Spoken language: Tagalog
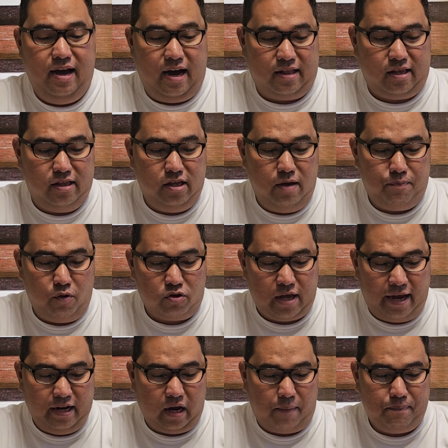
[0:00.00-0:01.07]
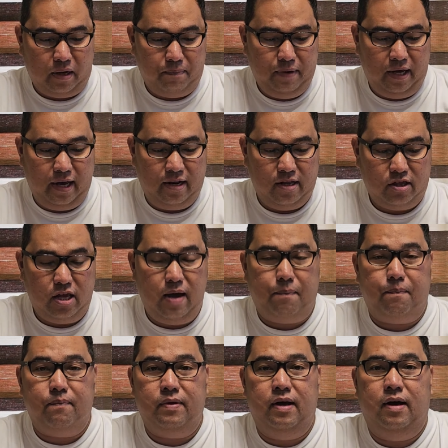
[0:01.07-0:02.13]
at hindi po tayo nakapagbigay ng
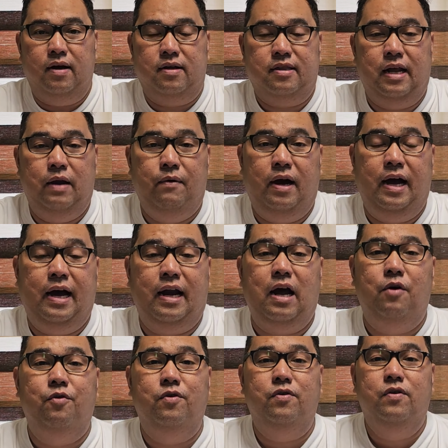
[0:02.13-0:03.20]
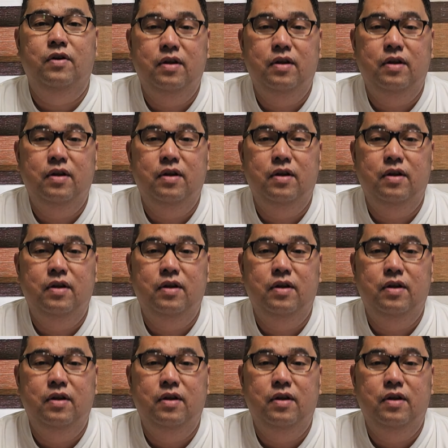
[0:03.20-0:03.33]
tip ng dalawang araw.